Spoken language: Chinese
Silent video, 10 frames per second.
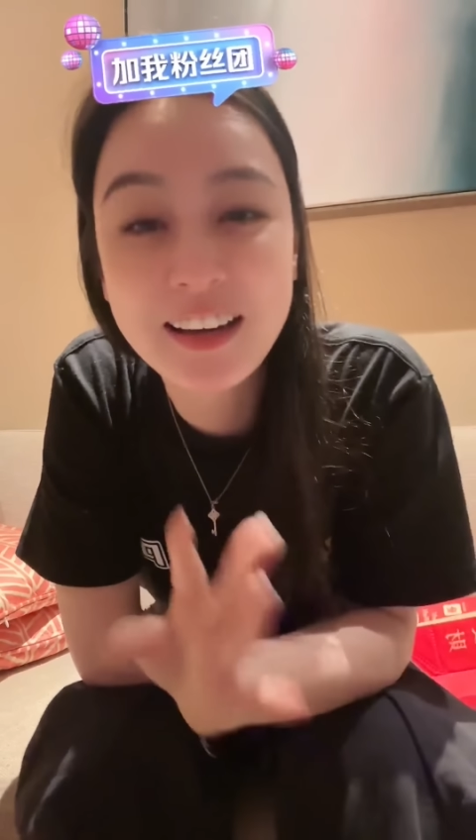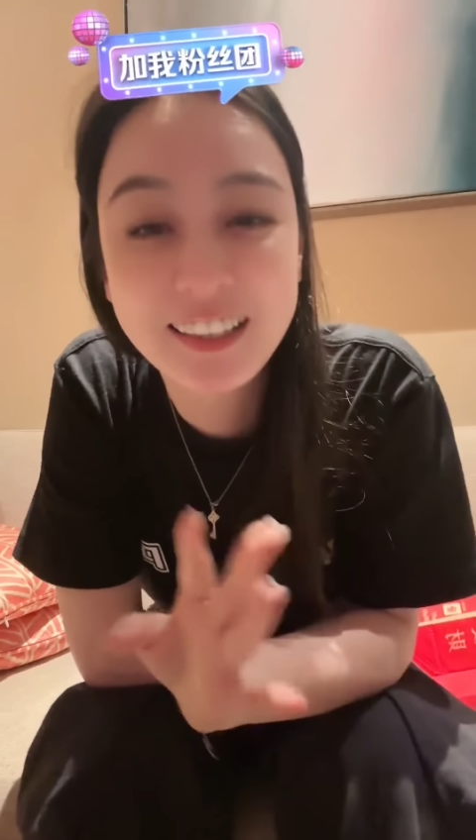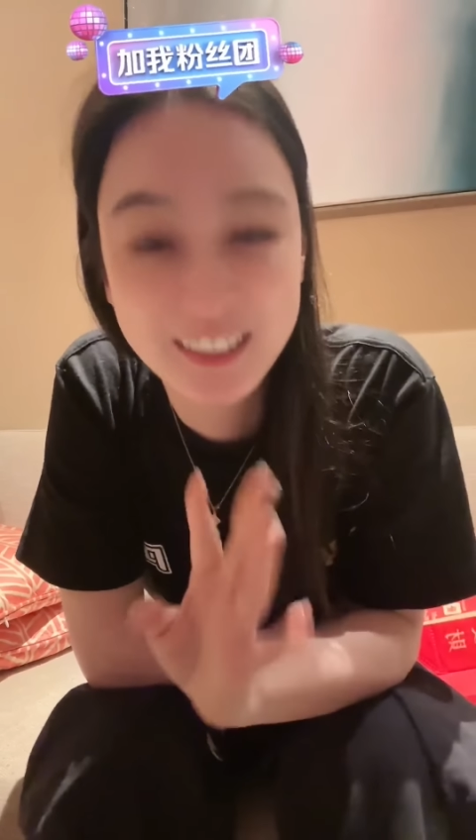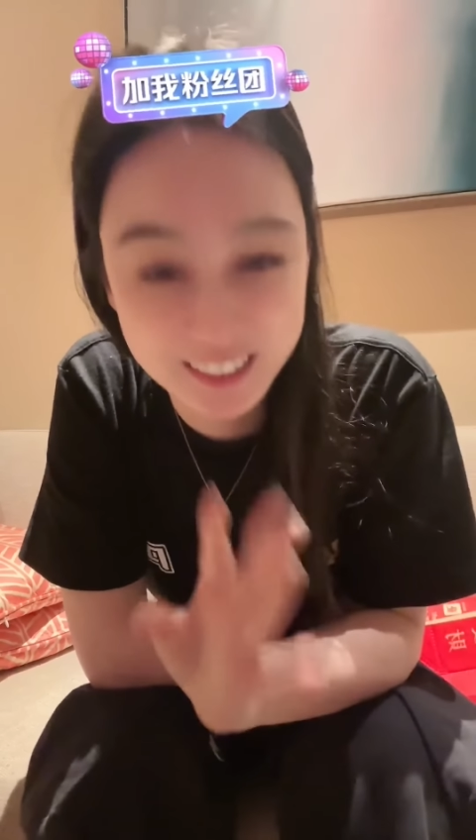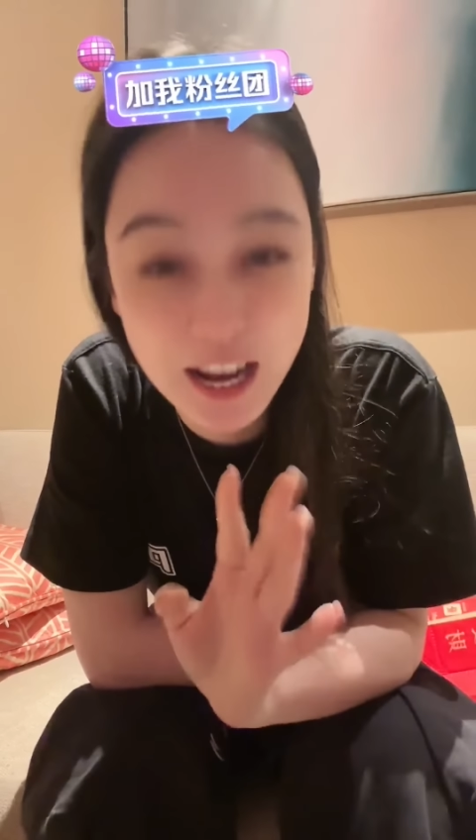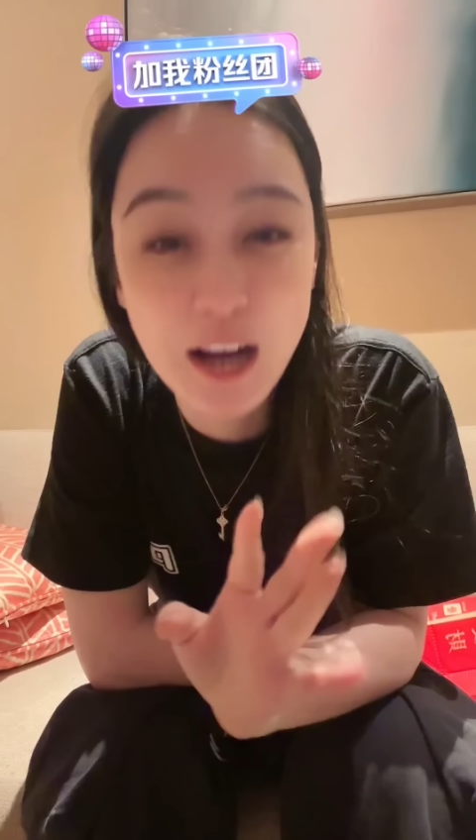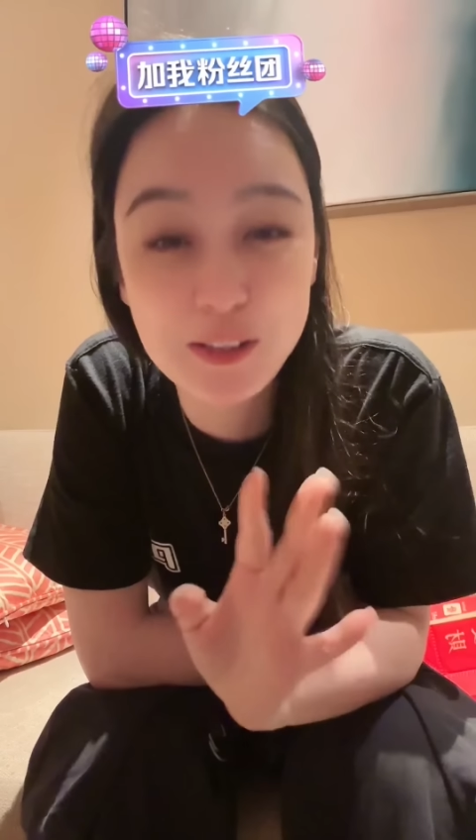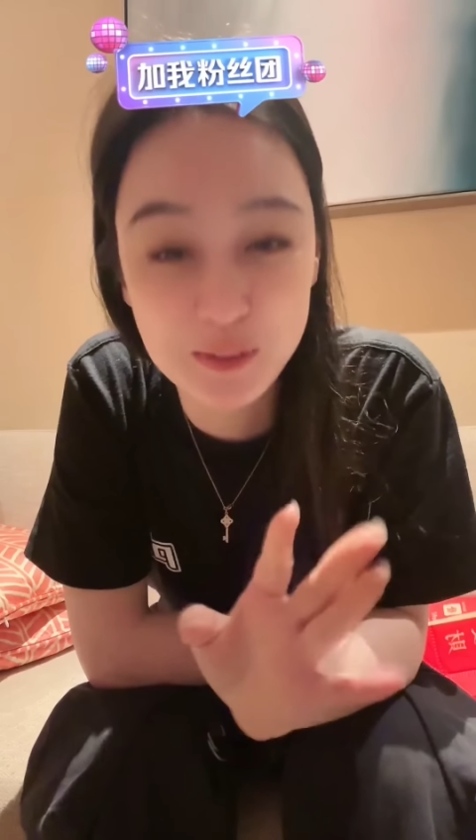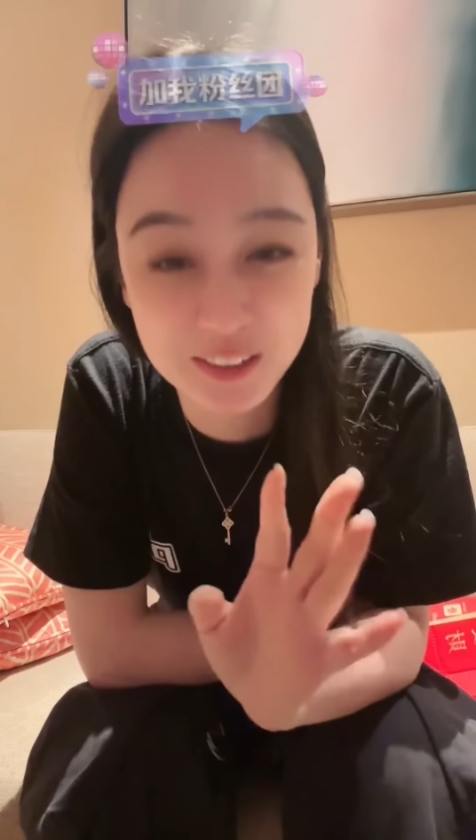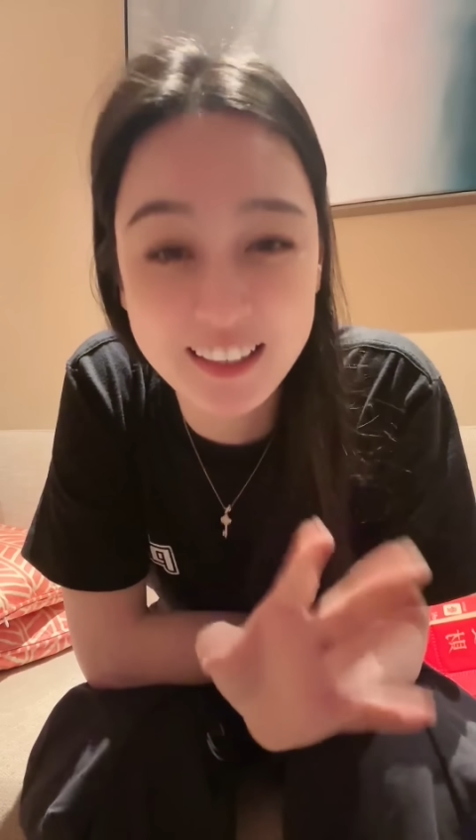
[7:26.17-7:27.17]
可能他
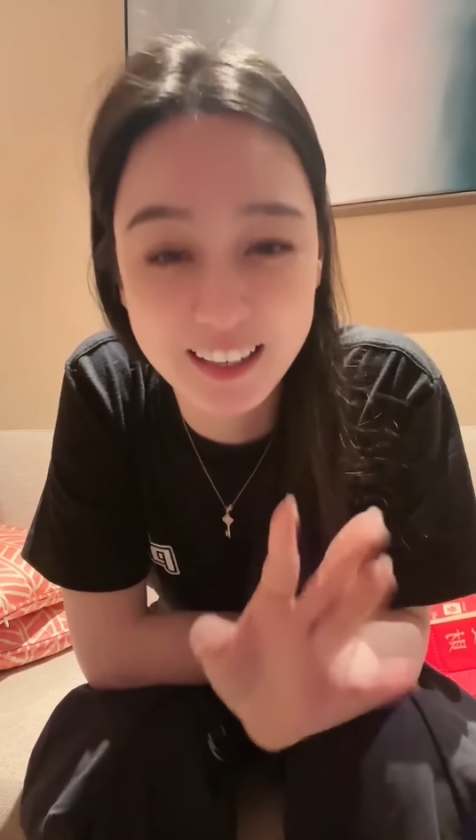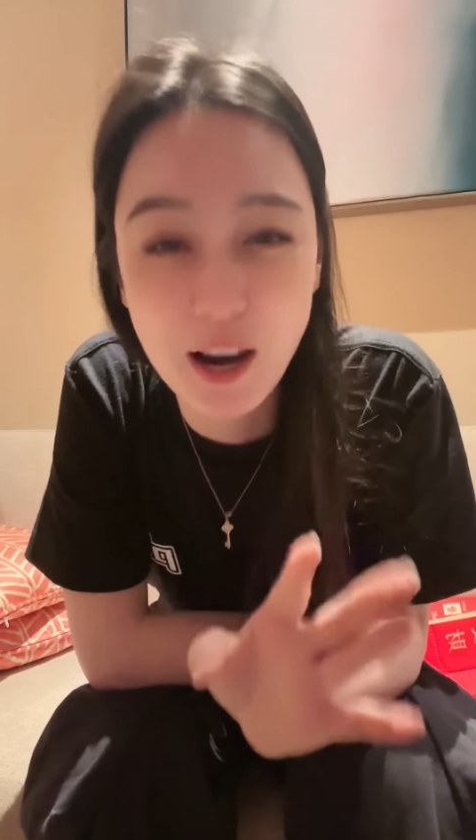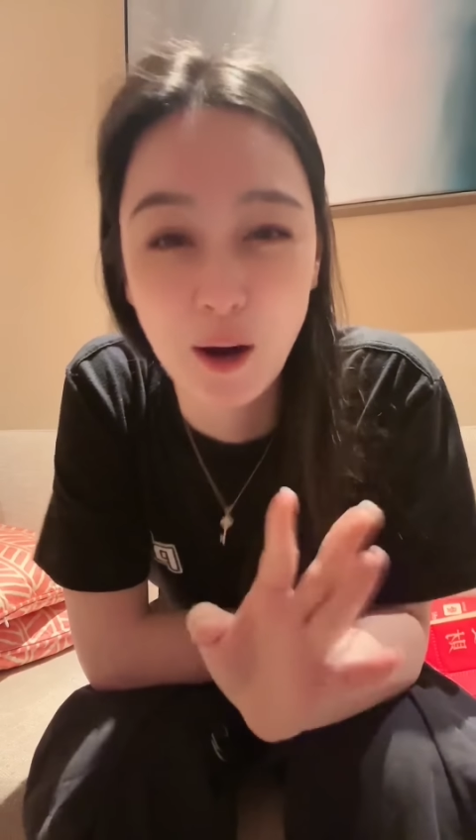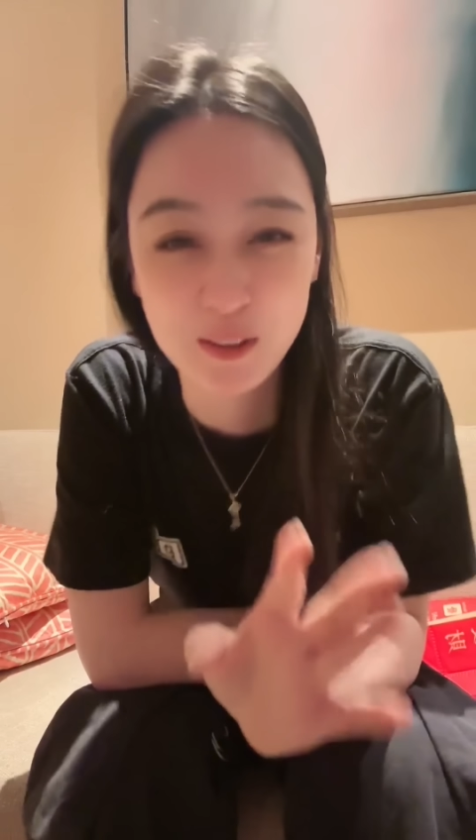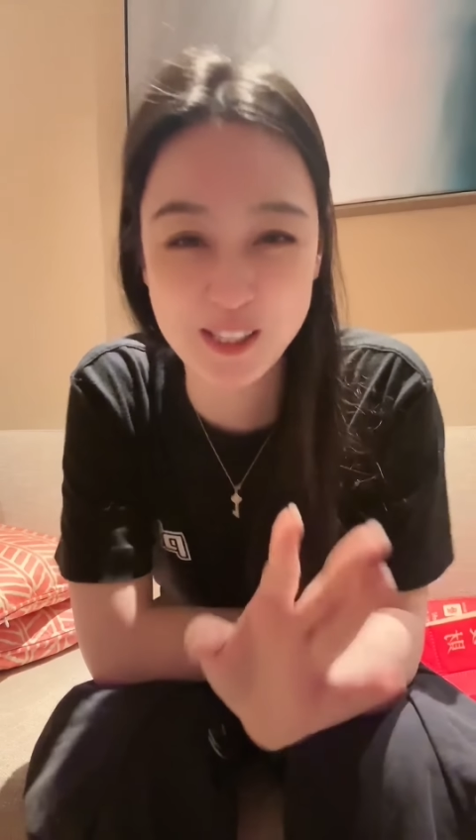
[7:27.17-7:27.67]
觉得很好